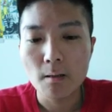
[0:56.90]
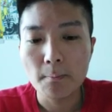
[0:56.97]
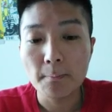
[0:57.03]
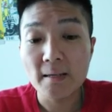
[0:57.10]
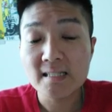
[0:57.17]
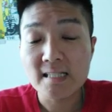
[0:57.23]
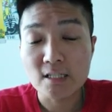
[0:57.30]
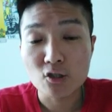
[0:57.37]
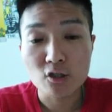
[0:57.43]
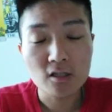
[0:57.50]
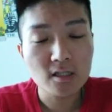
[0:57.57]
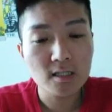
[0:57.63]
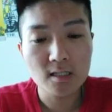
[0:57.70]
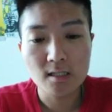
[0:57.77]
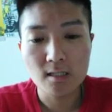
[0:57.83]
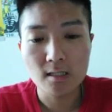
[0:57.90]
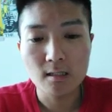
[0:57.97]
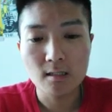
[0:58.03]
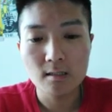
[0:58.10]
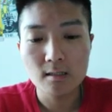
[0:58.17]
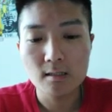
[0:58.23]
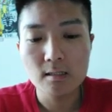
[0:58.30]
message 是
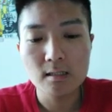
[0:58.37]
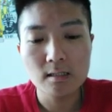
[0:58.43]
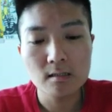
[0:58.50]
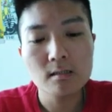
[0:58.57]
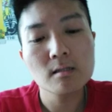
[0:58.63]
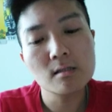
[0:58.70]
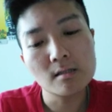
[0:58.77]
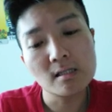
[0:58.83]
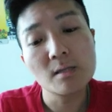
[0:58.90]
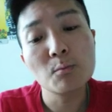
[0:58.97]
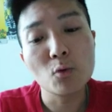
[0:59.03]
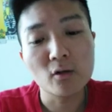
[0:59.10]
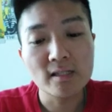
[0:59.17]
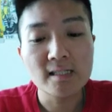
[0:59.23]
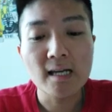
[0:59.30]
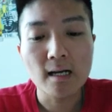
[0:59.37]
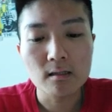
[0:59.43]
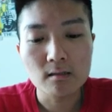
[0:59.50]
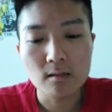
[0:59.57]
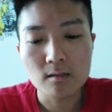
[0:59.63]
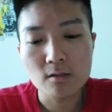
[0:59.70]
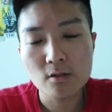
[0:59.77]
就是一模一
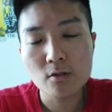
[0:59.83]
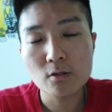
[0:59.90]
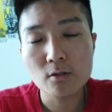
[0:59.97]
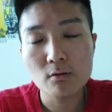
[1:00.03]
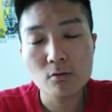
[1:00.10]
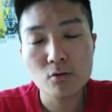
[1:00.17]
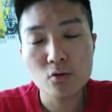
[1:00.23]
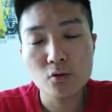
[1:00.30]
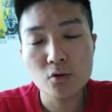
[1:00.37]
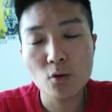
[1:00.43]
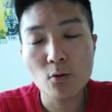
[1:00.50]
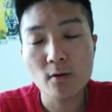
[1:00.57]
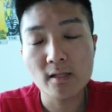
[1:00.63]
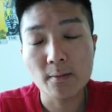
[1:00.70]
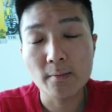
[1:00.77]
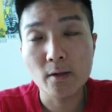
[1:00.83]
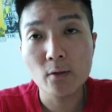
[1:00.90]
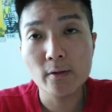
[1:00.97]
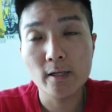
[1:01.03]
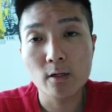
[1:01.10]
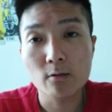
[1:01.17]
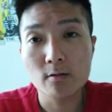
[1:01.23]
样的，就是说你们
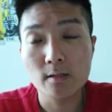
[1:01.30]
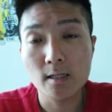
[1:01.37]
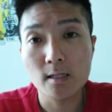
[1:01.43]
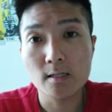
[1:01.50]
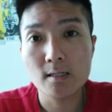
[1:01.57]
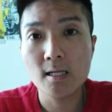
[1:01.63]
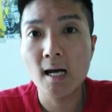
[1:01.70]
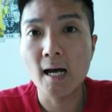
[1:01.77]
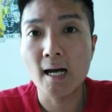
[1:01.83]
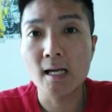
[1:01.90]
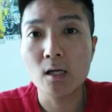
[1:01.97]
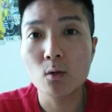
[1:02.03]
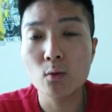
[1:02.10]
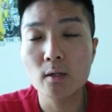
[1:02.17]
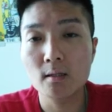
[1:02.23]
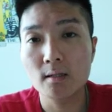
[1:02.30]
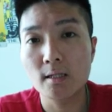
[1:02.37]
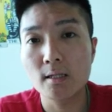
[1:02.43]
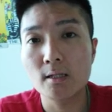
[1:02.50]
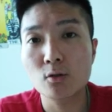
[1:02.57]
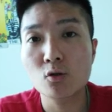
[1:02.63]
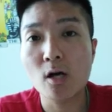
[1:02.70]
会有那个财困
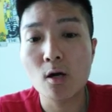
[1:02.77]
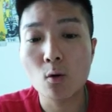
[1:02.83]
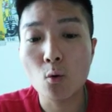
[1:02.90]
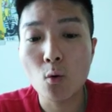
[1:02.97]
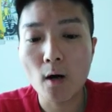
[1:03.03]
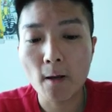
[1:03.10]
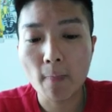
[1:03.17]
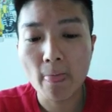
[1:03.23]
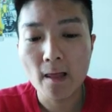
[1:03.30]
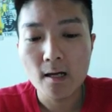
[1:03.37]
的状况。